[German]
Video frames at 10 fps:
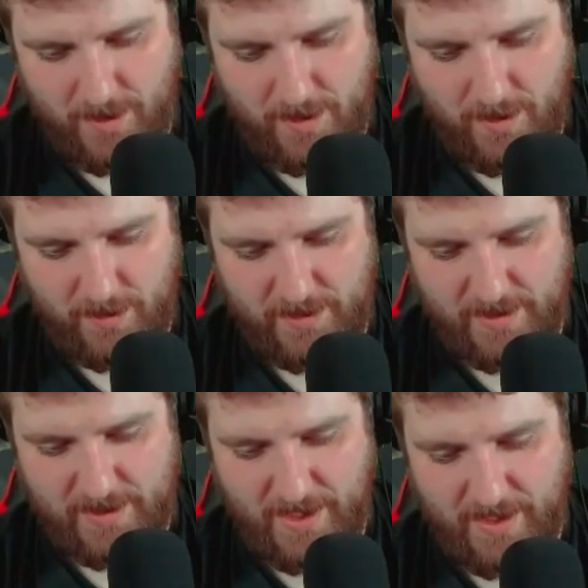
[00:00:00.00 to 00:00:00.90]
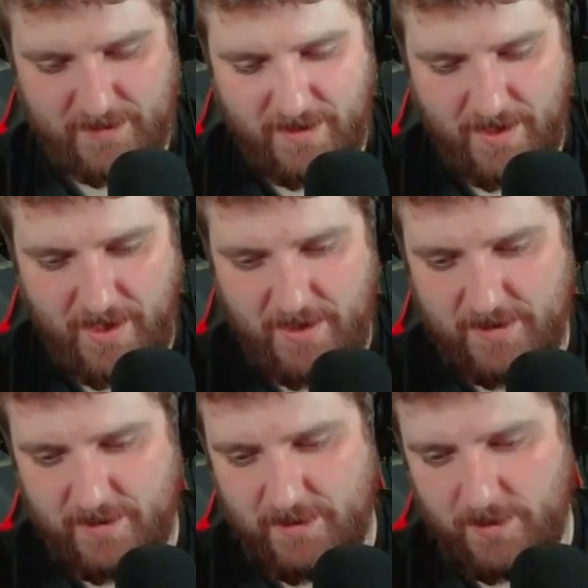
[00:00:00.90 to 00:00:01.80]
Gott, ich hasse
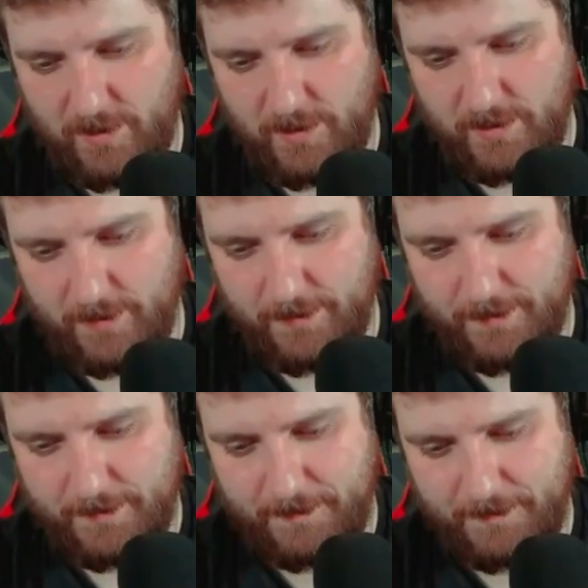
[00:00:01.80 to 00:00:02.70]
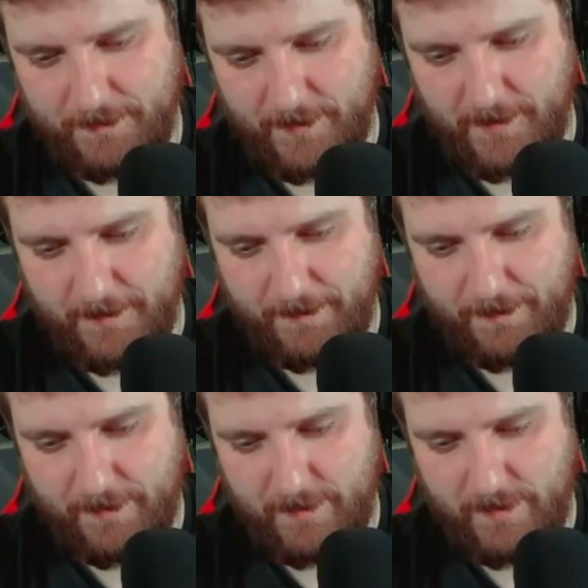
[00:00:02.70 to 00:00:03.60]
alles an den Leuten. Ne?
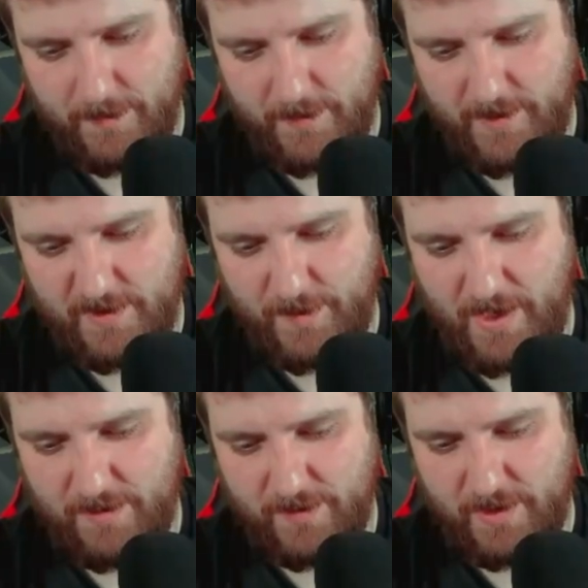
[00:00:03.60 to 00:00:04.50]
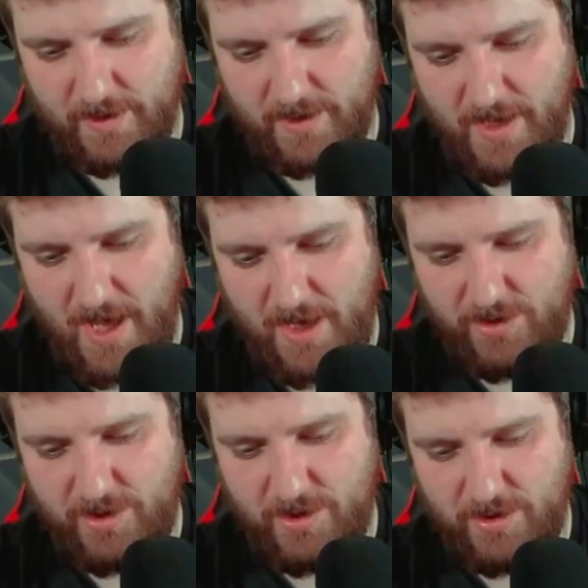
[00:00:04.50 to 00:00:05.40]
Zwei Anfragen. Hey
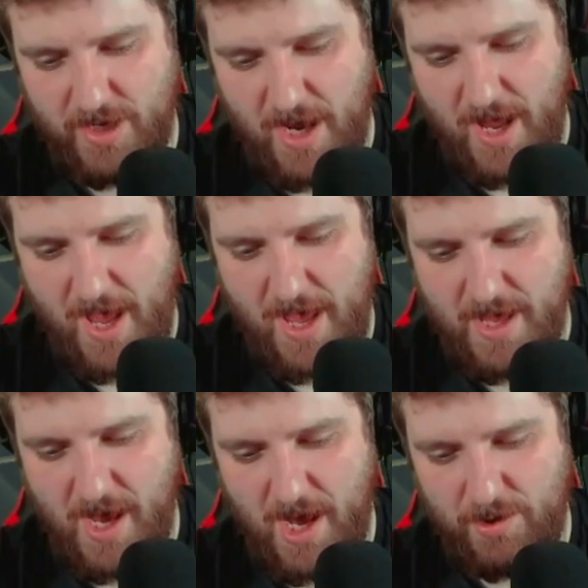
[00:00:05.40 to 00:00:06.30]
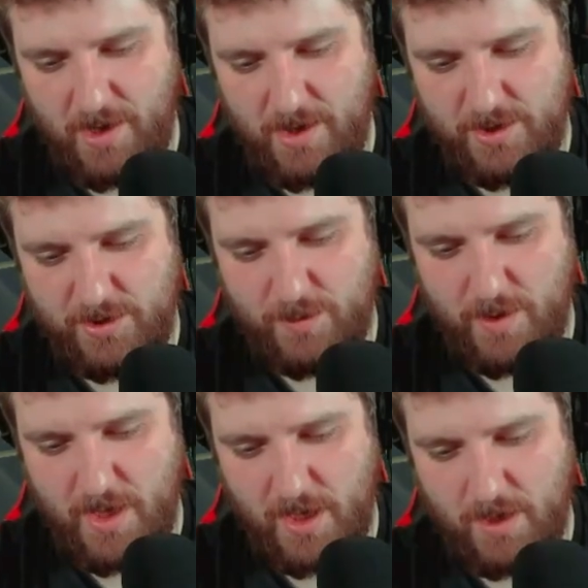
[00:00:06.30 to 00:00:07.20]
dear. Hey, how are you
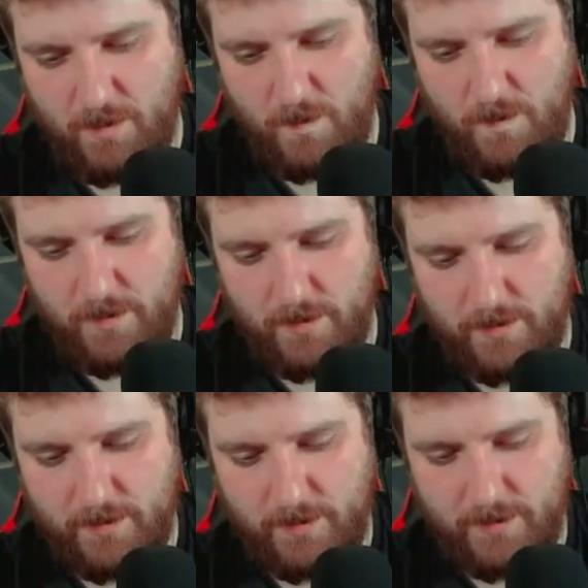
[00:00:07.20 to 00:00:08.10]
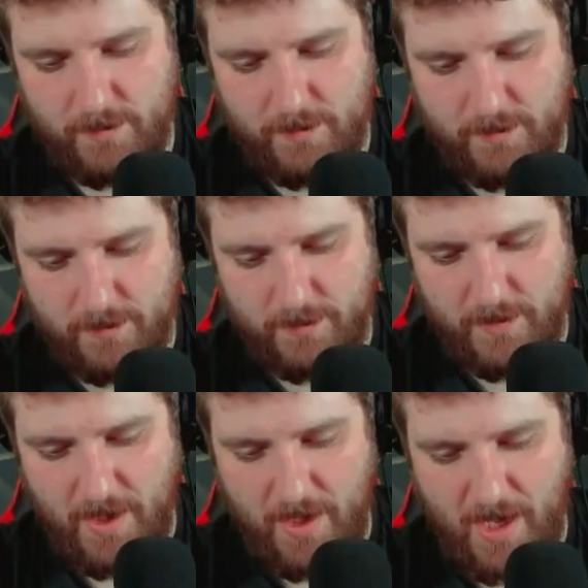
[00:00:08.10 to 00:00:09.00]
doing? Mm-hmm.
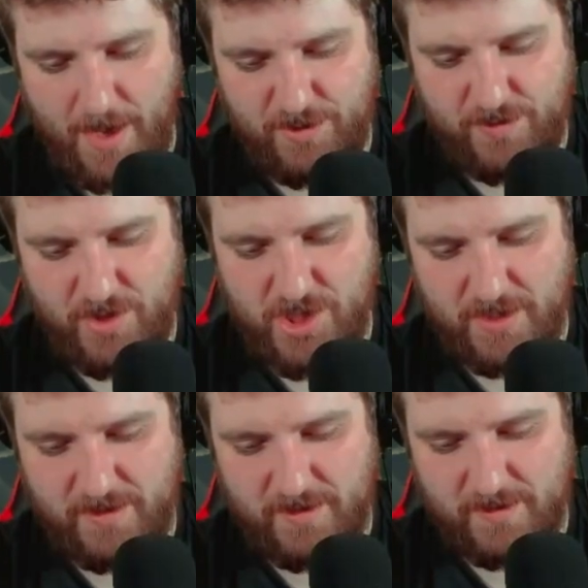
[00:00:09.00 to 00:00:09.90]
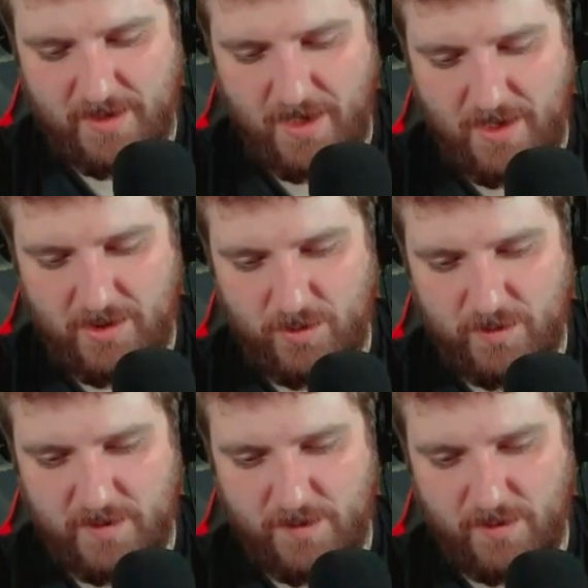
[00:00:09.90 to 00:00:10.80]
I'm Twitch Artist. Can I do
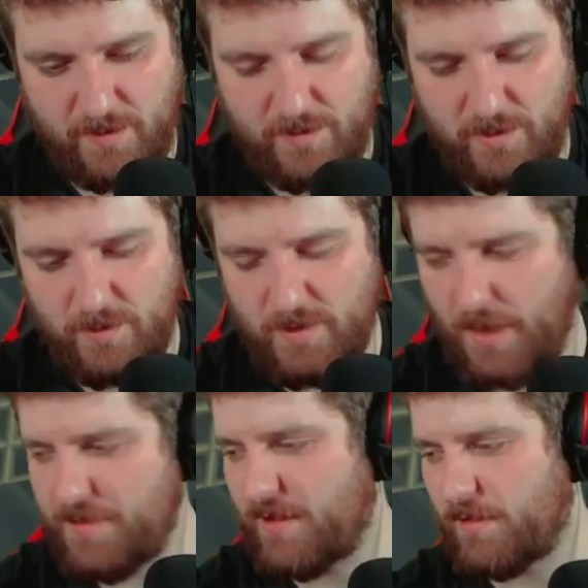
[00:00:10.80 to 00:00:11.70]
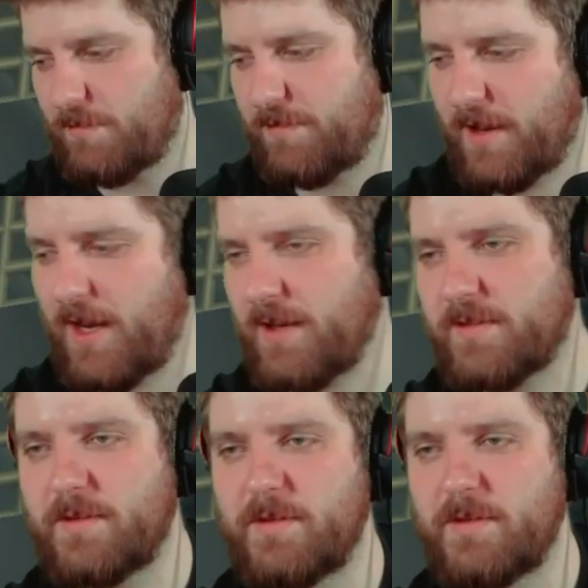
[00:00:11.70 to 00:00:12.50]
something for you? Habe ich dich gefragt.